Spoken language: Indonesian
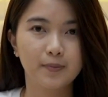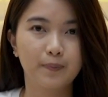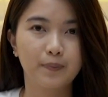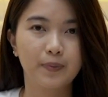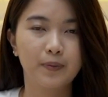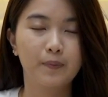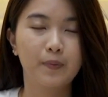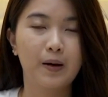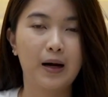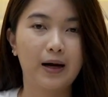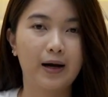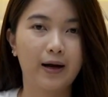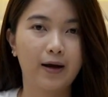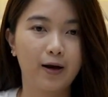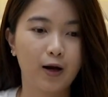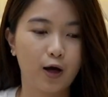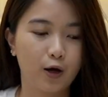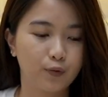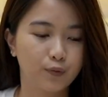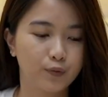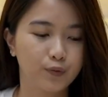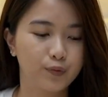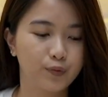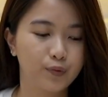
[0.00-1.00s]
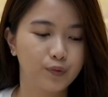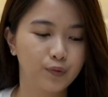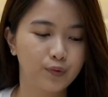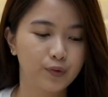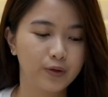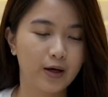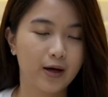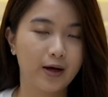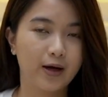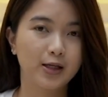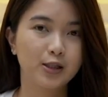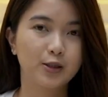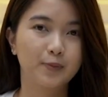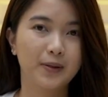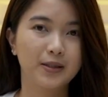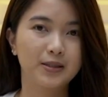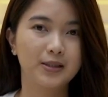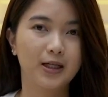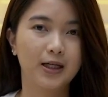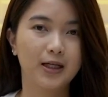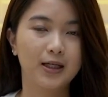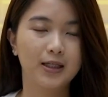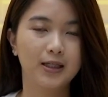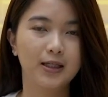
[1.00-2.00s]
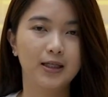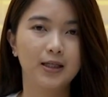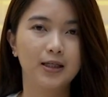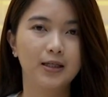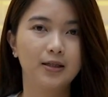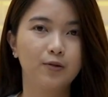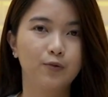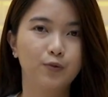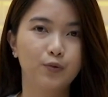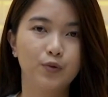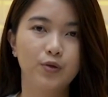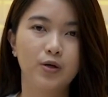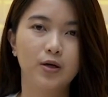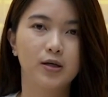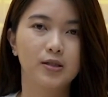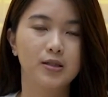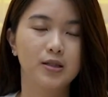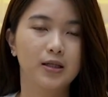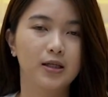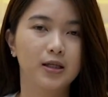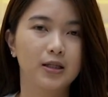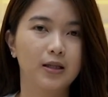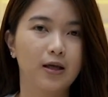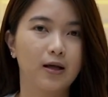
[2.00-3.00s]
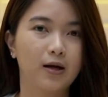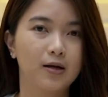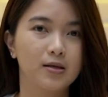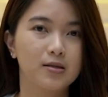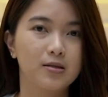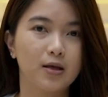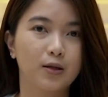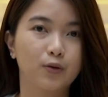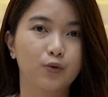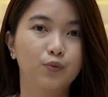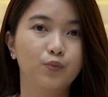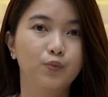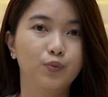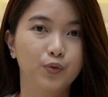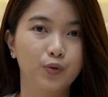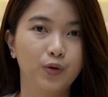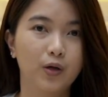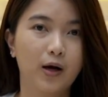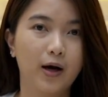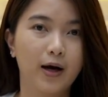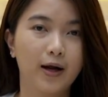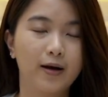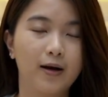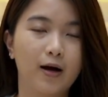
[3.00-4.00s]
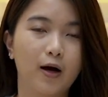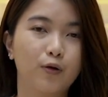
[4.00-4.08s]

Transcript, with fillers: pemakaian aku yang SPC ini udah sekitaran satu bulan,